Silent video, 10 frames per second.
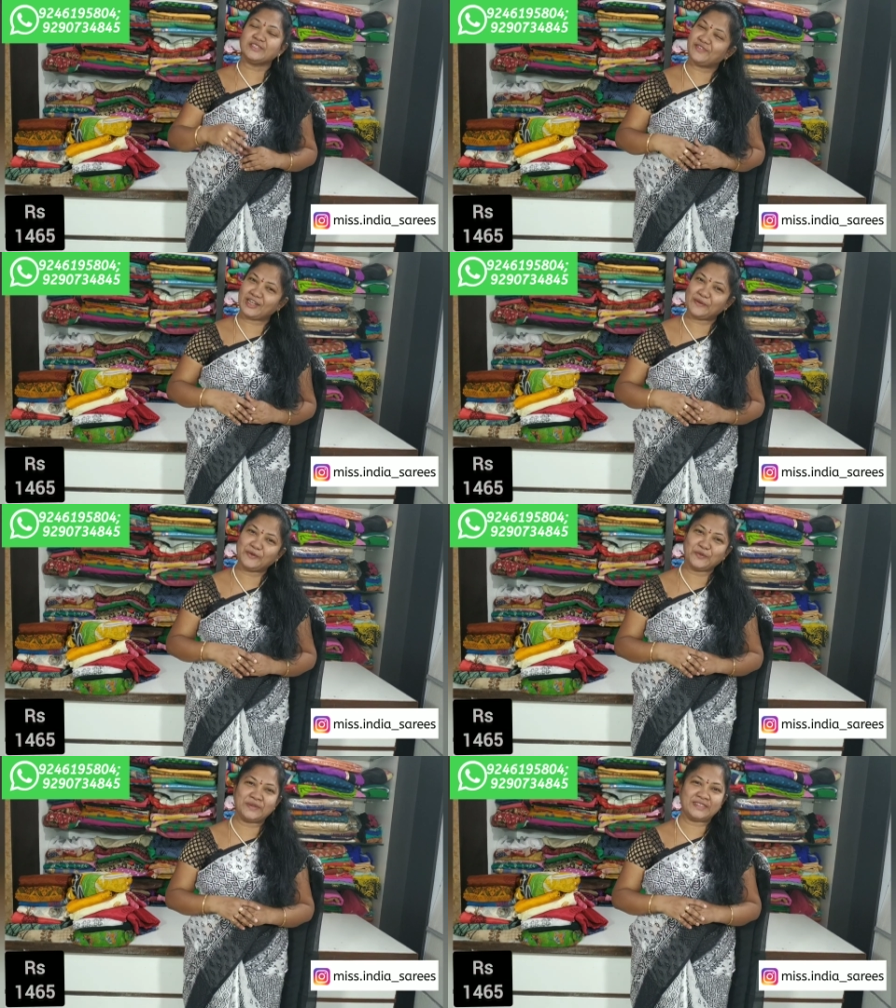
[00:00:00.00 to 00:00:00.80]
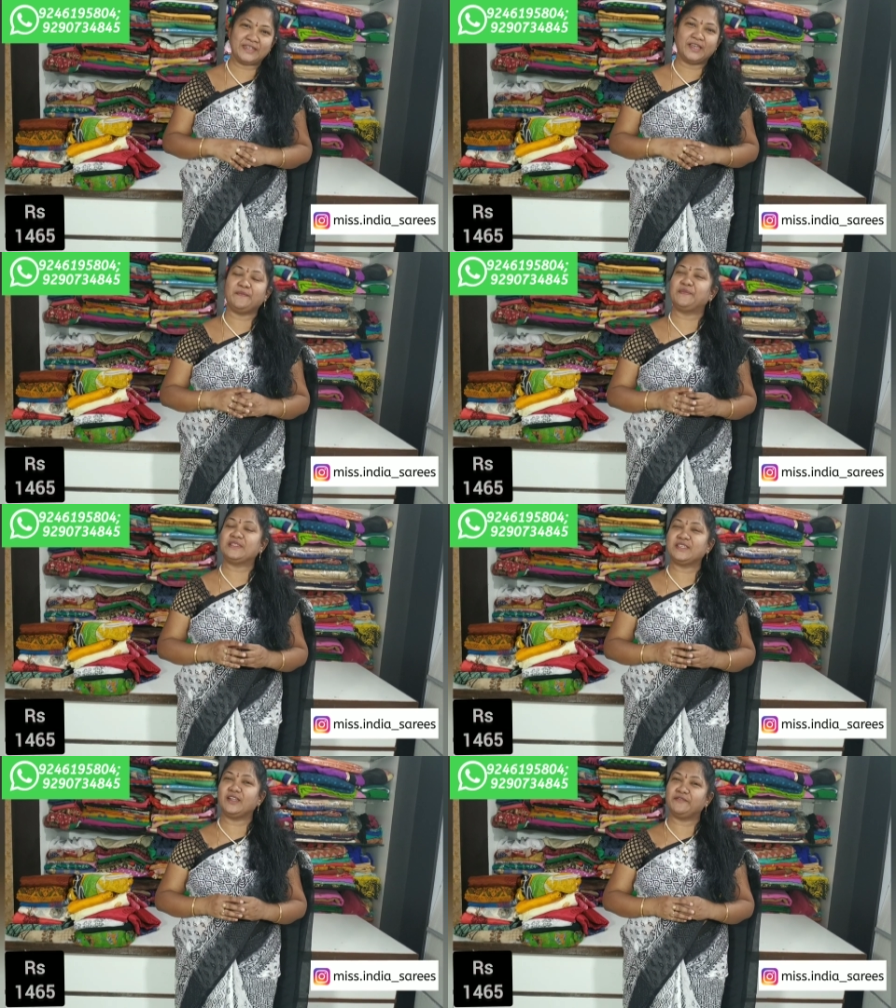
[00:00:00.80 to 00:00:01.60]
వెల్కమ్ టు మిస్ ఇండియా
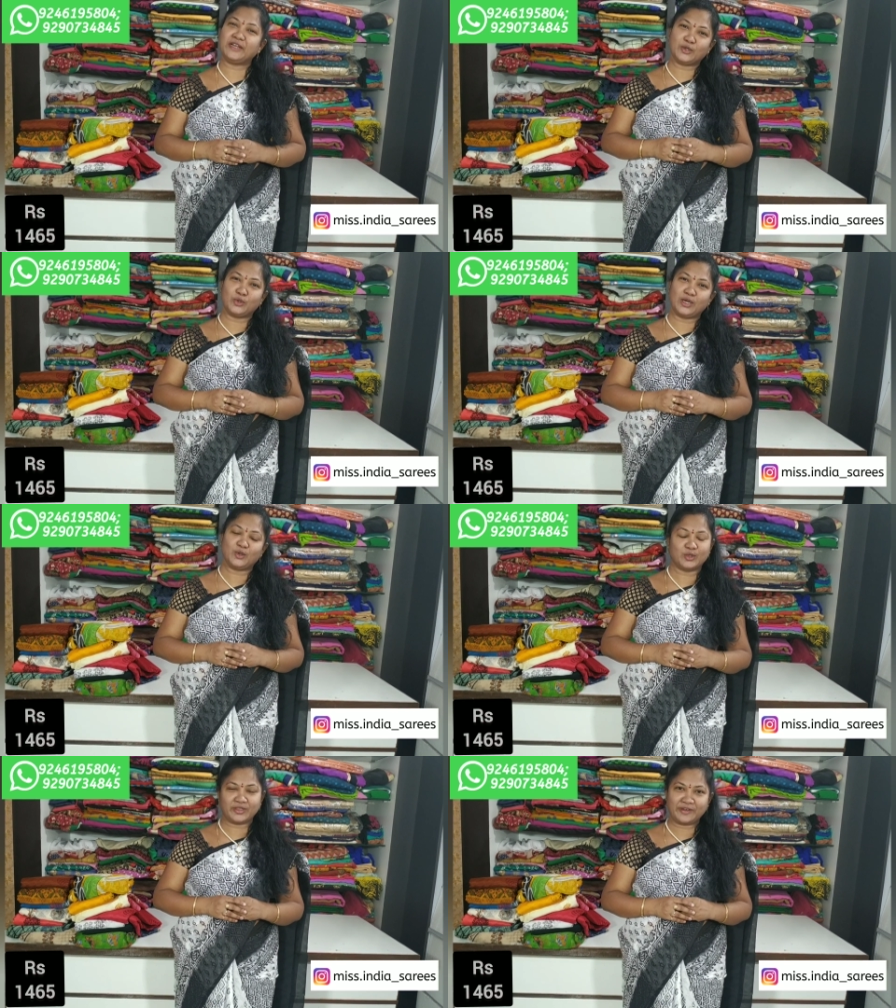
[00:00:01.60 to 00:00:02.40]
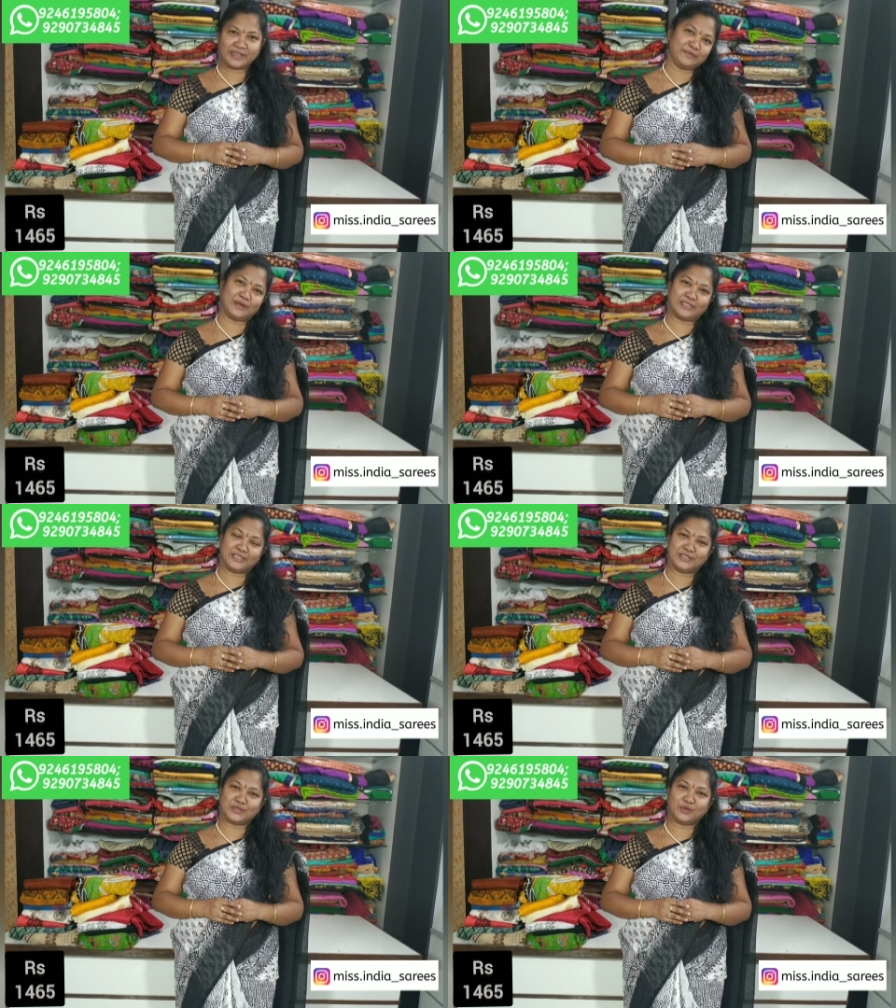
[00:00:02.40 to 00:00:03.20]
మిస్ ఇన్ ఎవ్రీడే కూడా కొత్త వెరైటీని
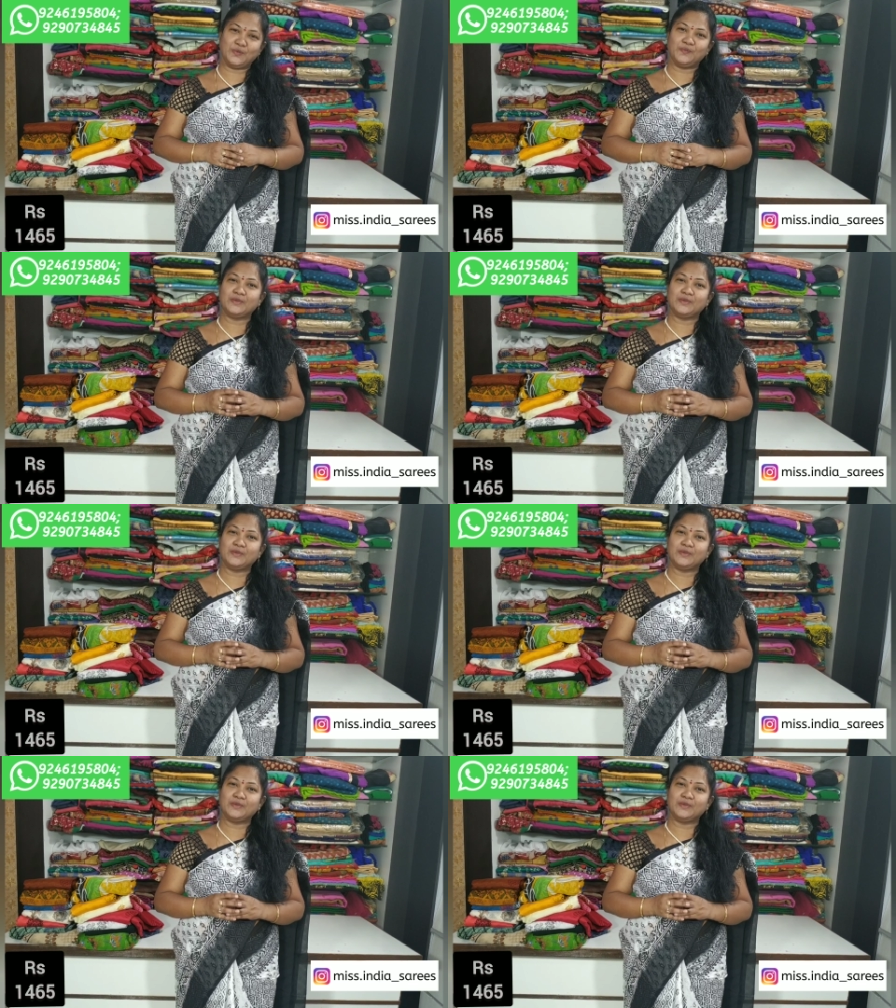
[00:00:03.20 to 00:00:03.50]
పరిచయం చేస్తున్నాం